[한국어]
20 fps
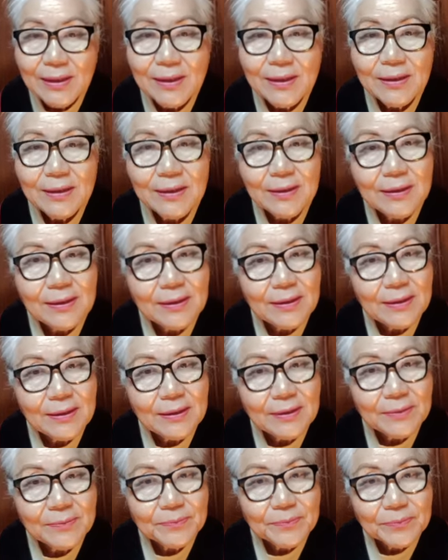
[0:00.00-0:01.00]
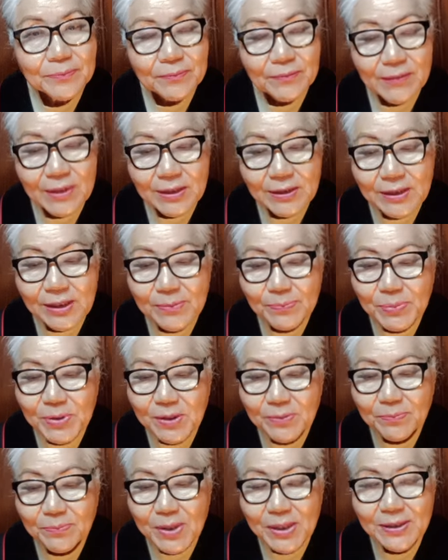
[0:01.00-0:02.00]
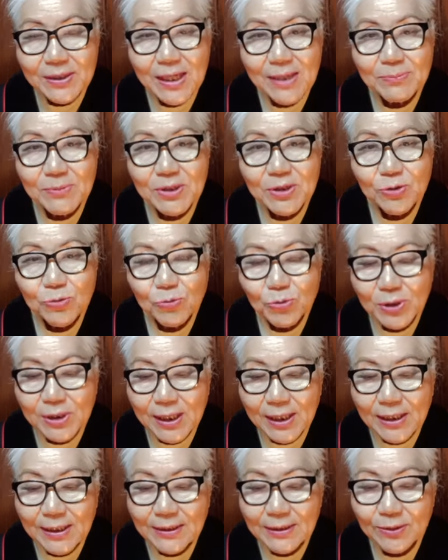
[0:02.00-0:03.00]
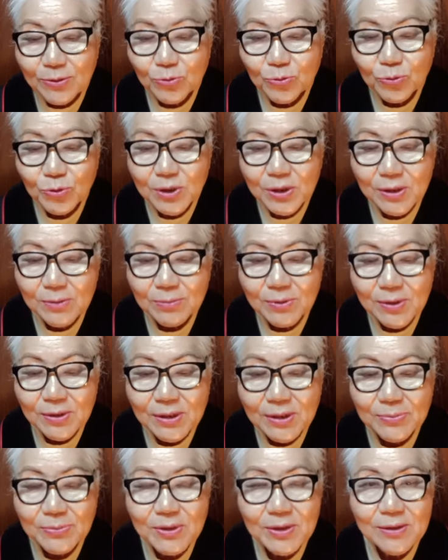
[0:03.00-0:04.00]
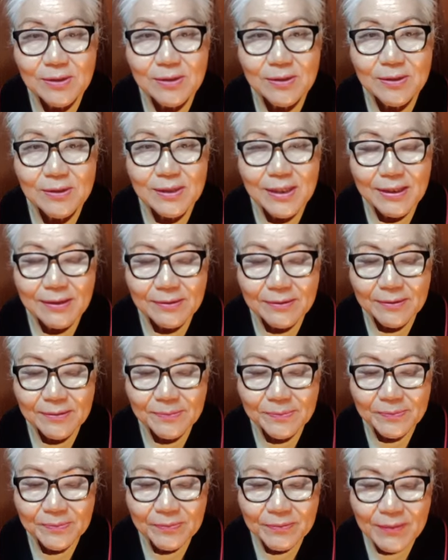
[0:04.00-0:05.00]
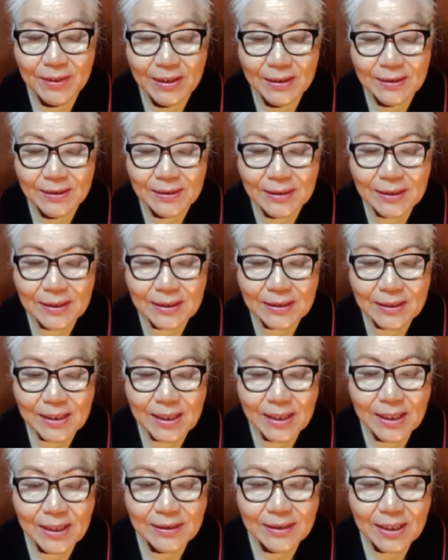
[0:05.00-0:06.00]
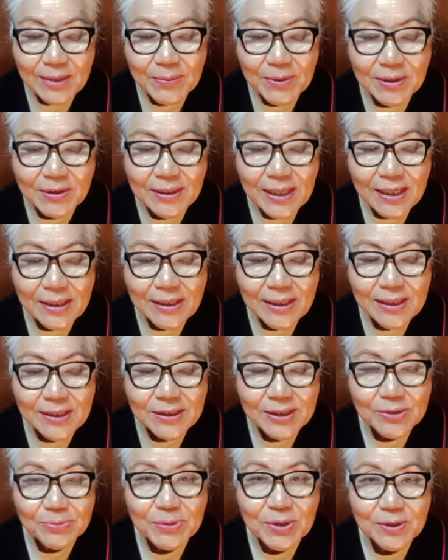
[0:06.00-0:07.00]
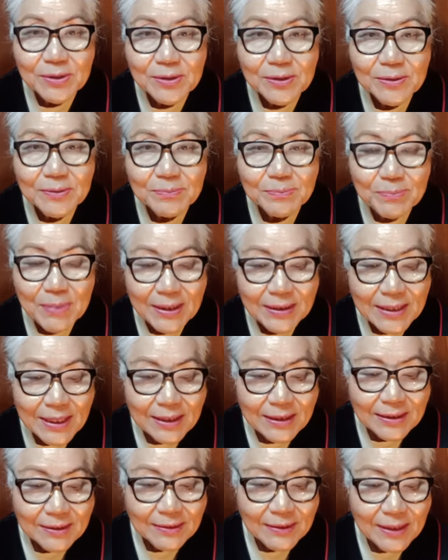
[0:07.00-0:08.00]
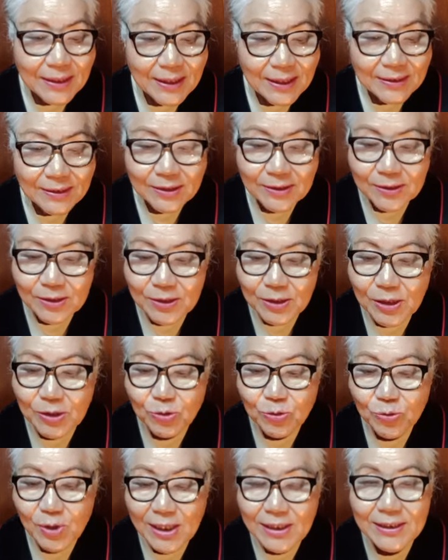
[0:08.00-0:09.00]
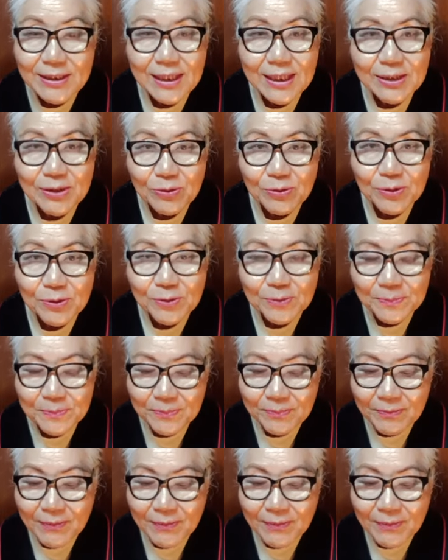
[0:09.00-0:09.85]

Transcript: 아, 시편 139장 9절부터 10절에는 내가 새벽 날개를 치며 바다 끝에 가서 거주할지라도